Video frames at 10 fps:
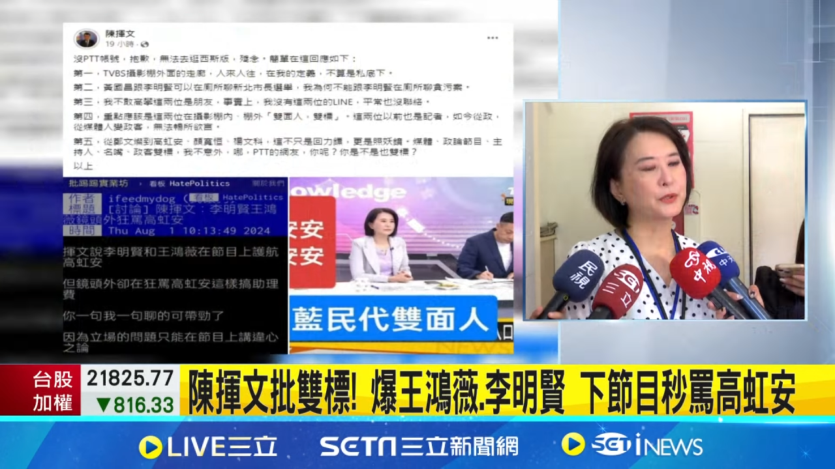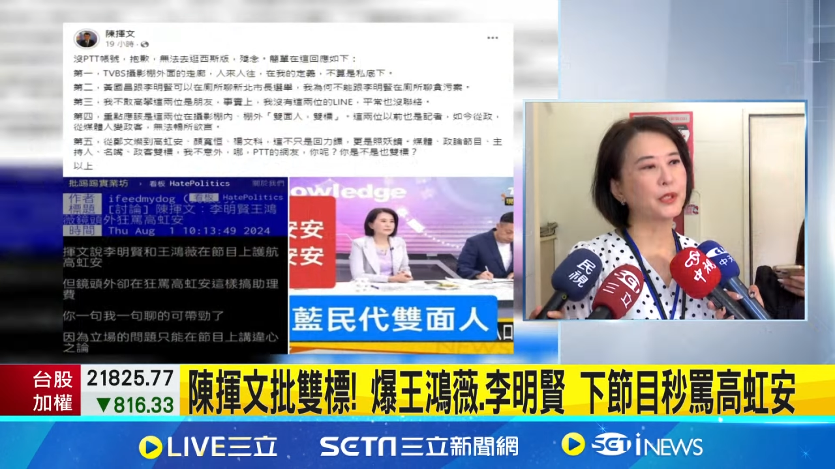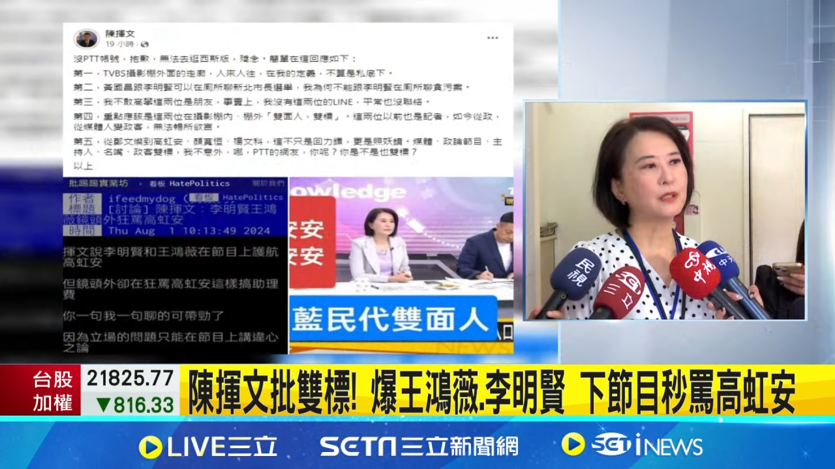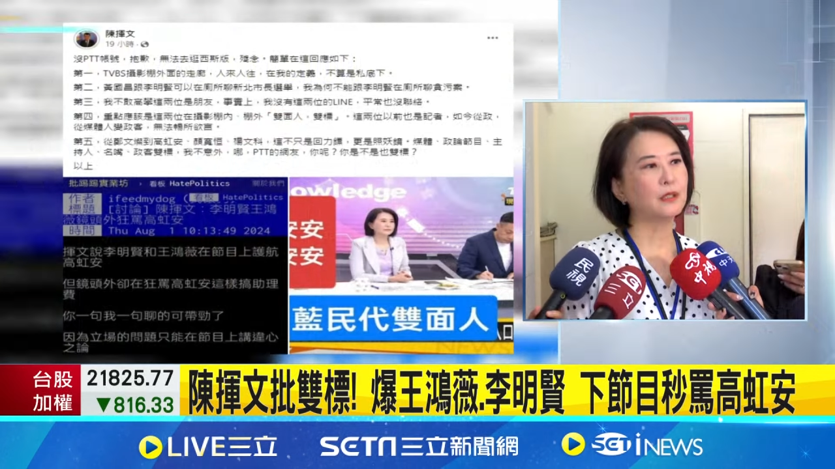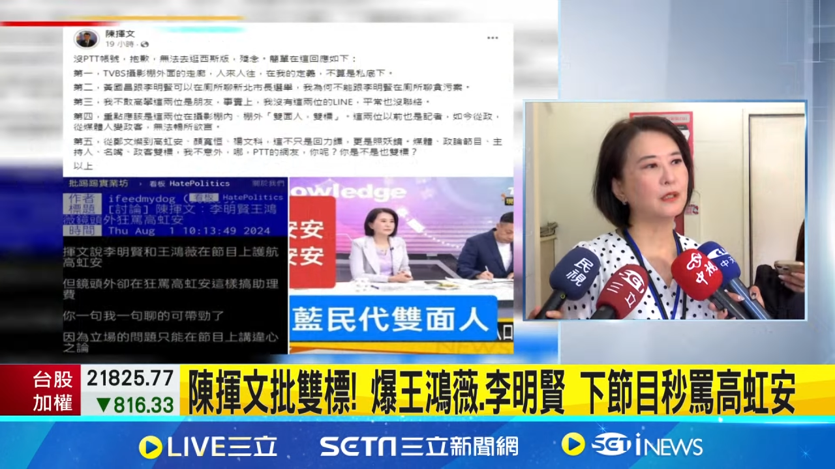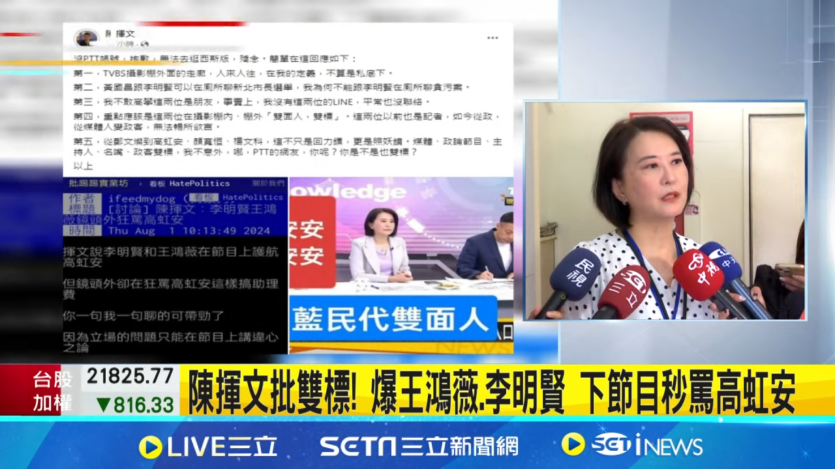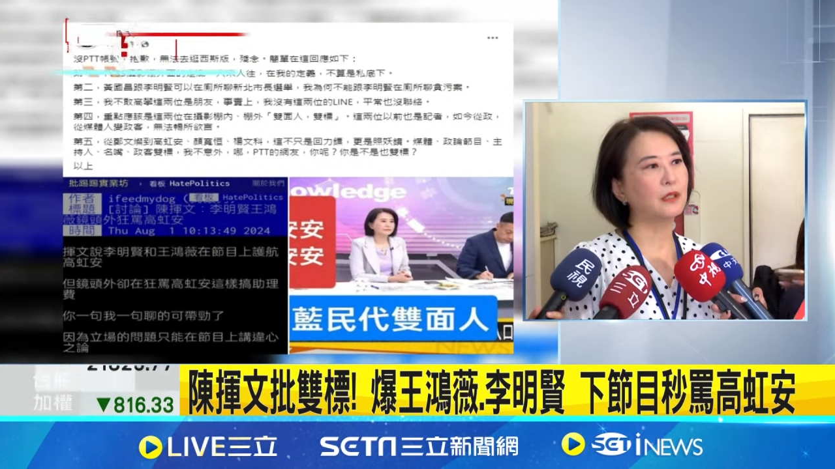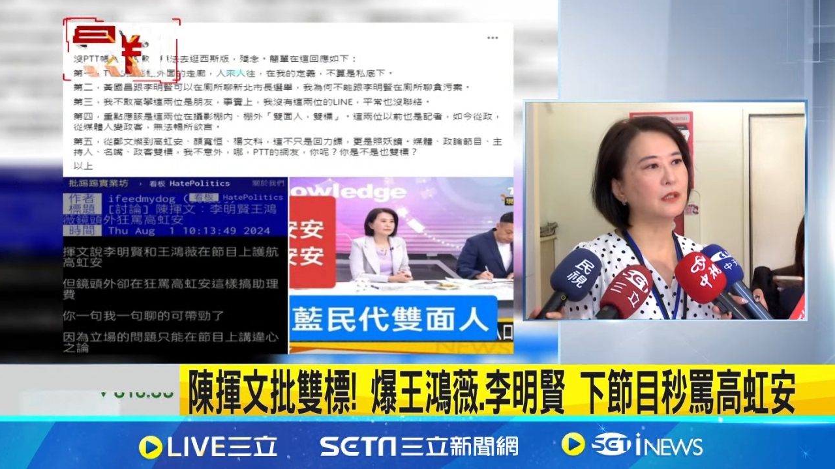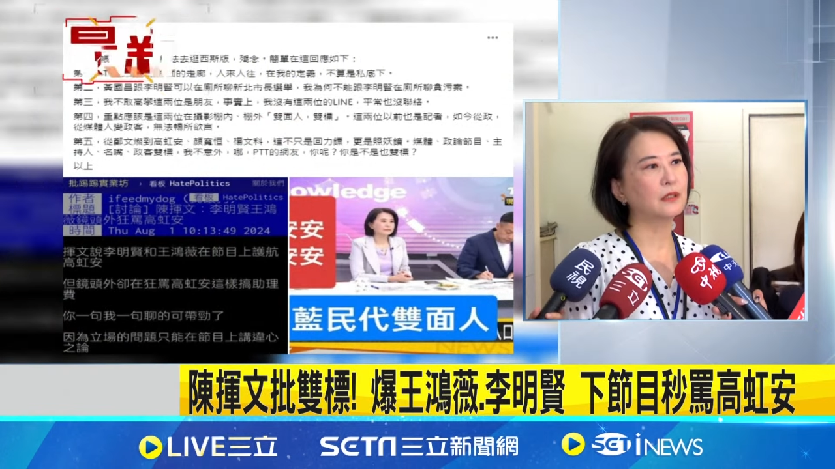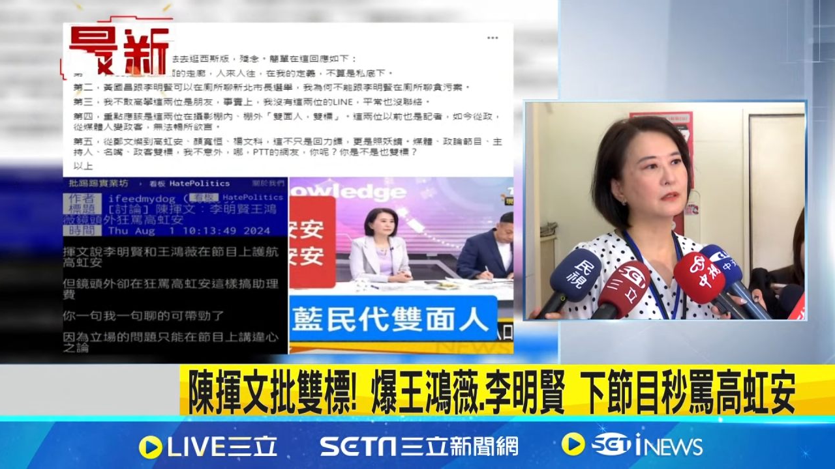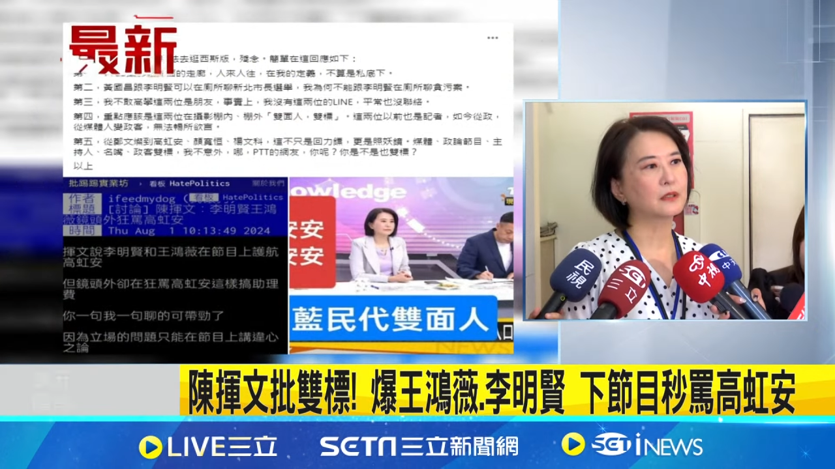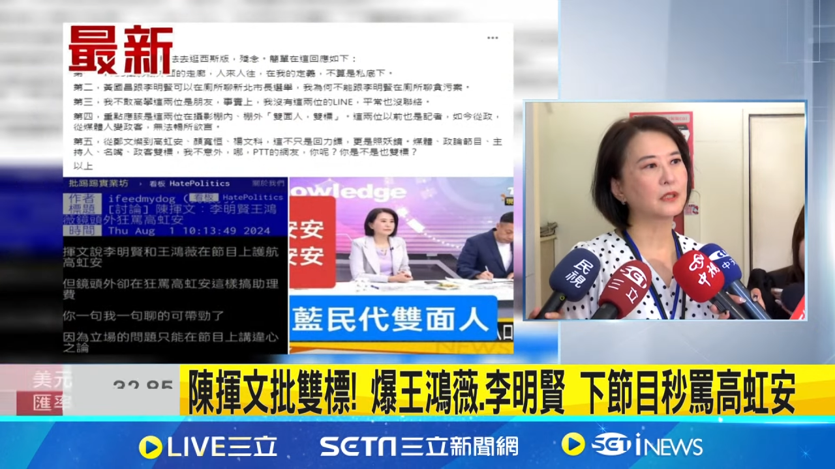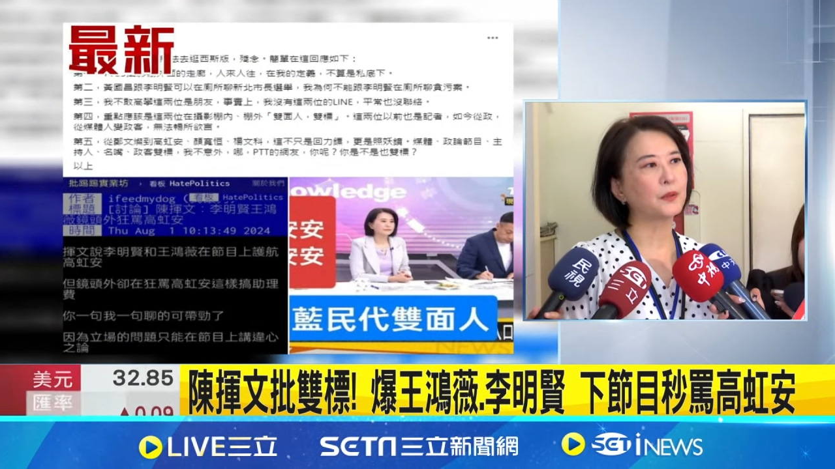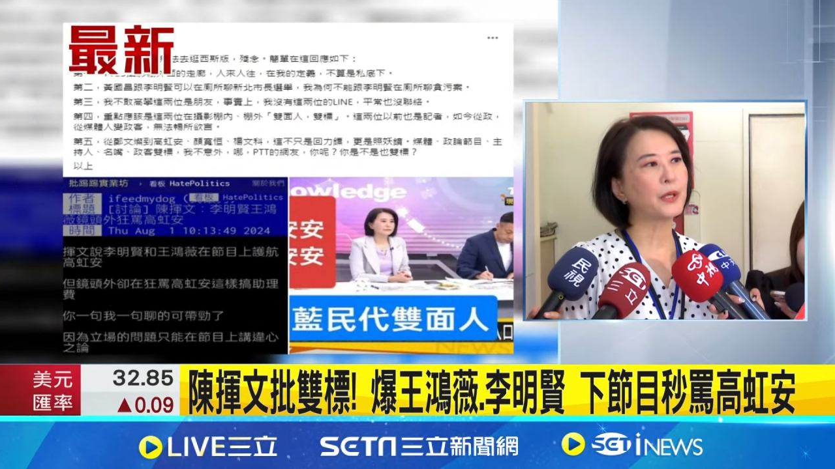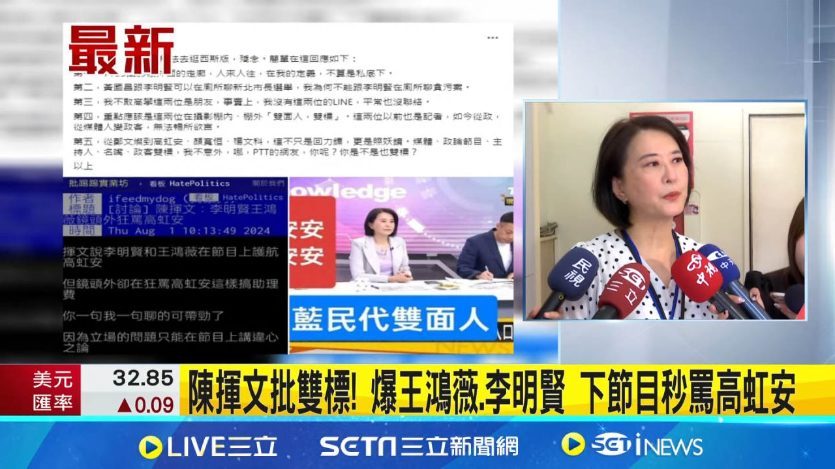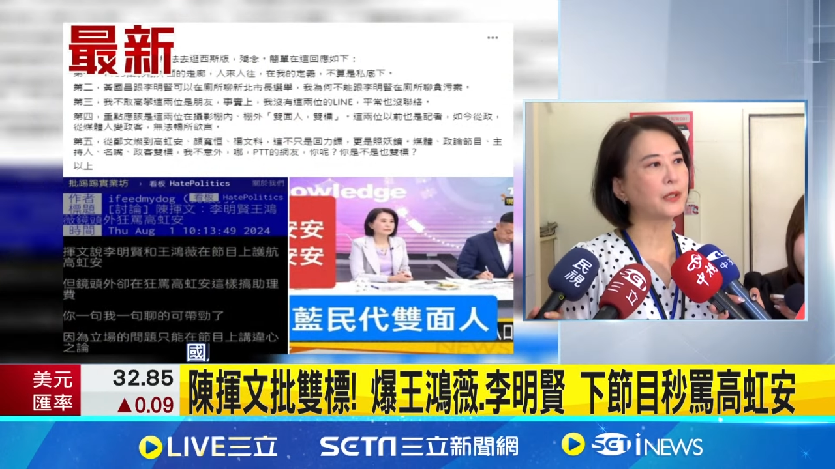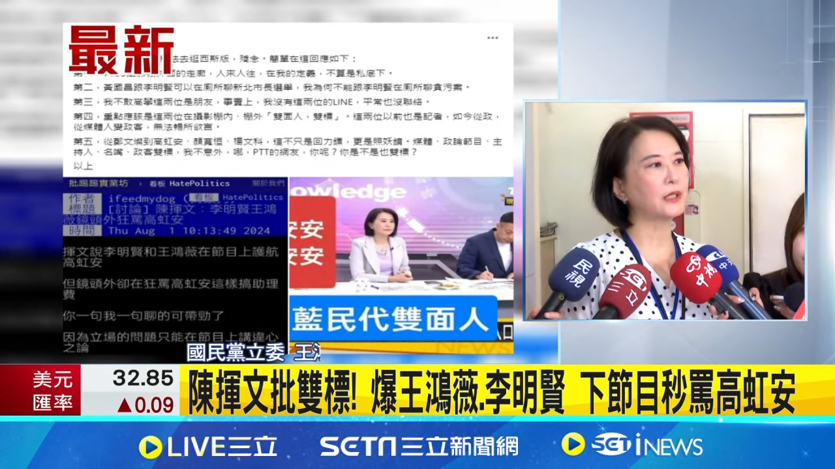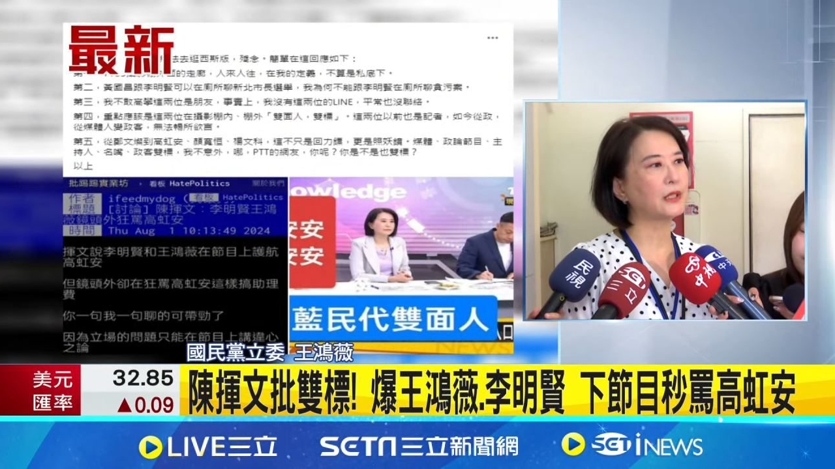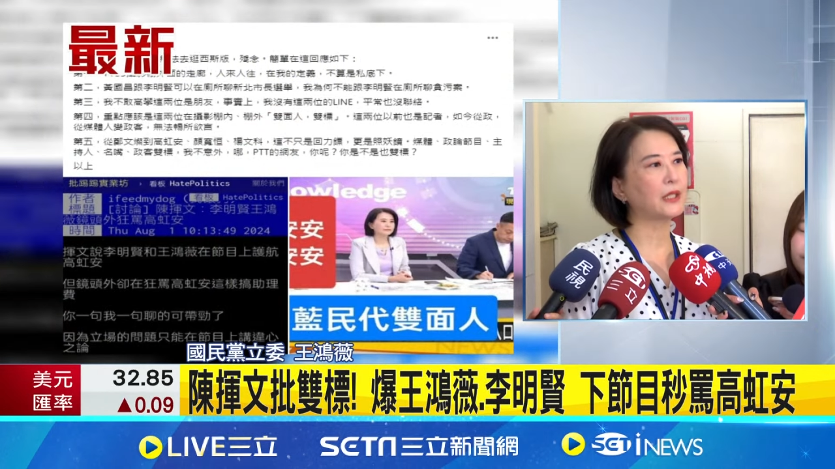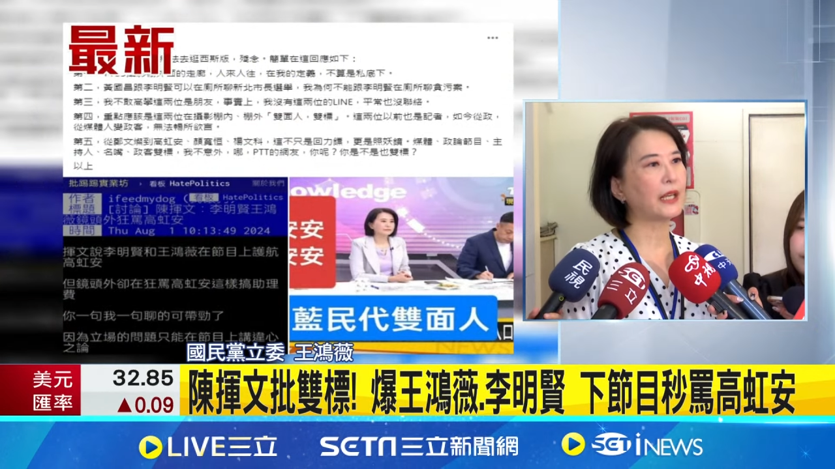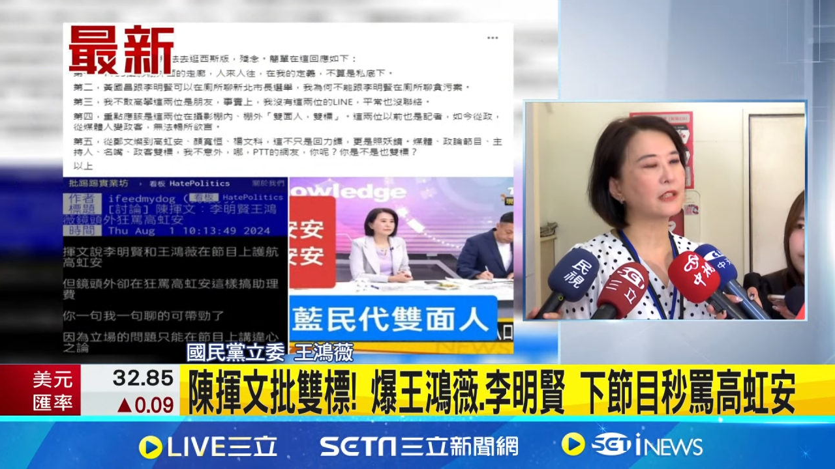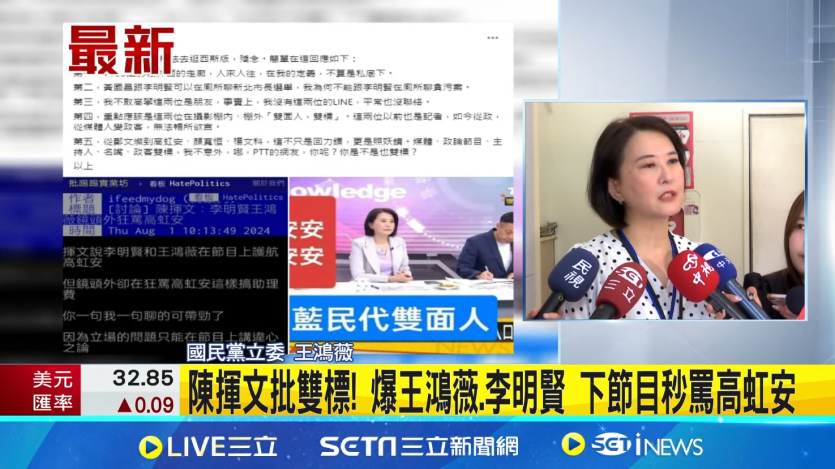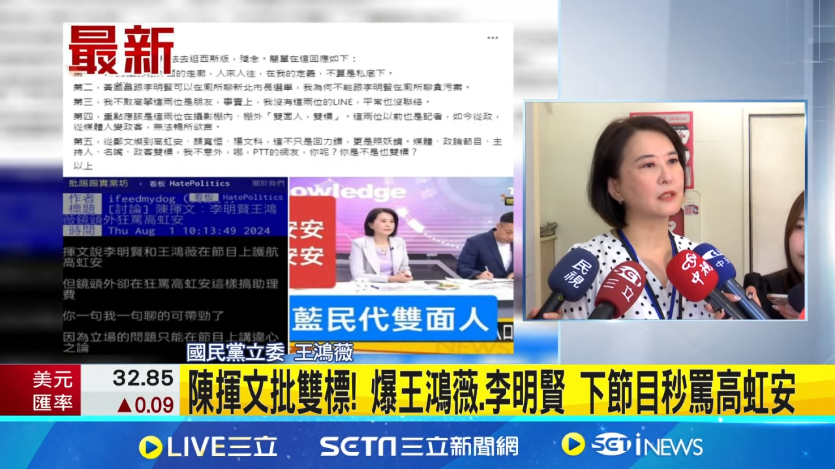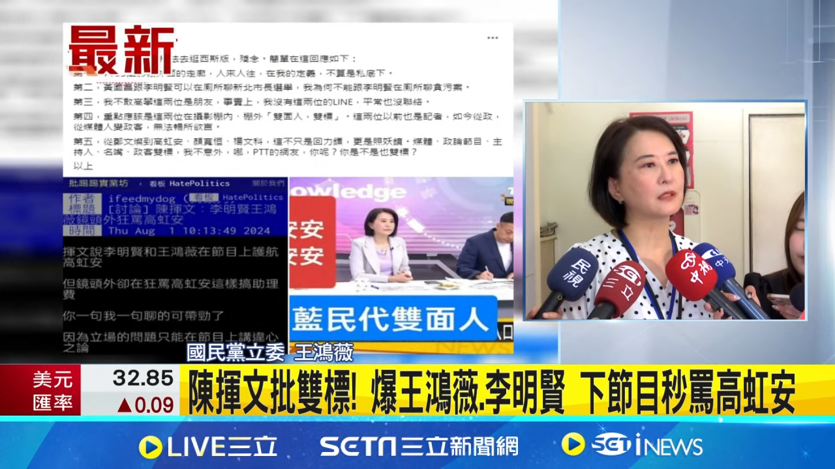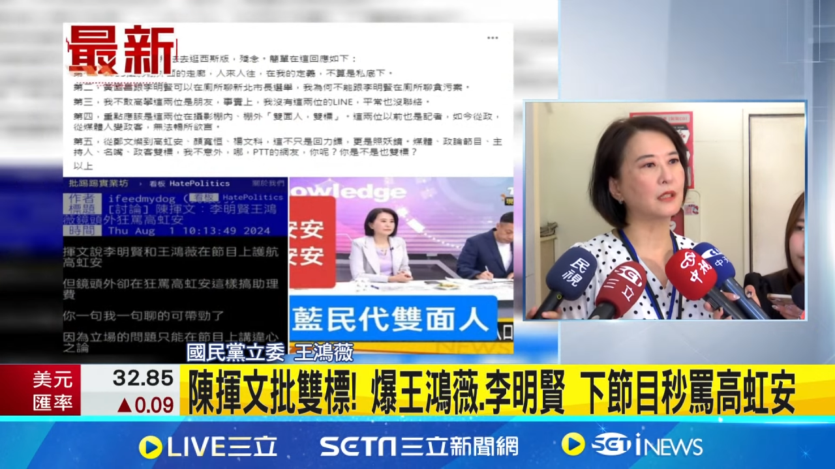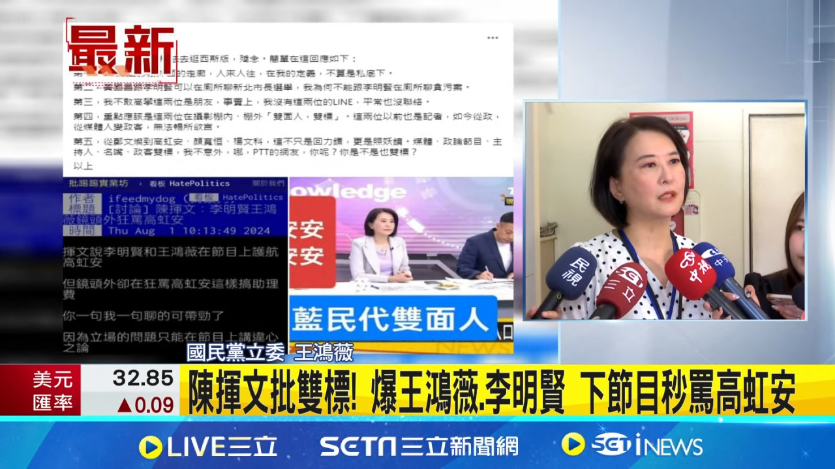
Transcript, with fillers: 觉得，嗯，陈慧文应该是，